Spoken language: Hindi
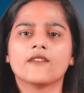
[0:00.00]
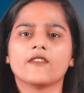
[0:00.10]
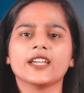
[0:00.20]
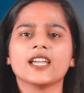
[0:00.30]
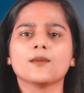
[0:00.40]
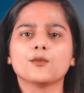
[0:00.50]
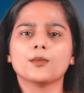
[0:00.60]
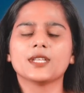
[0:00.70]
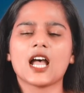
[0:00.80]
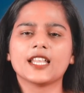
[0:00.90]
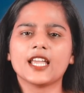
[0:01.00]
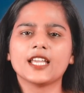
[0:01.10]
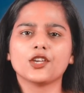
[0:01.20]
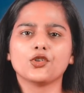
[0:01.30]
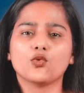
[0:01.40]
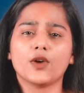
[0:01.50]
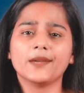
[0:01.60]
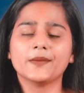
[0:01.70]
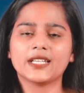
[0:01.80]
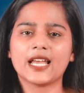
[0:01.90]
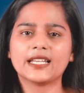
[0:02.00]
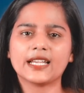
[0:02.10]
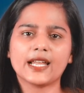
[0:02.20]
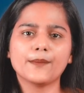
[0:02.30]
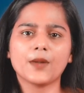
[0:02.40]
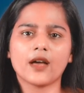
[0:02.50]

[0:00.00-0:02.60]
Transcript: वहीं आपको बता दें कि यूएई में रह रहे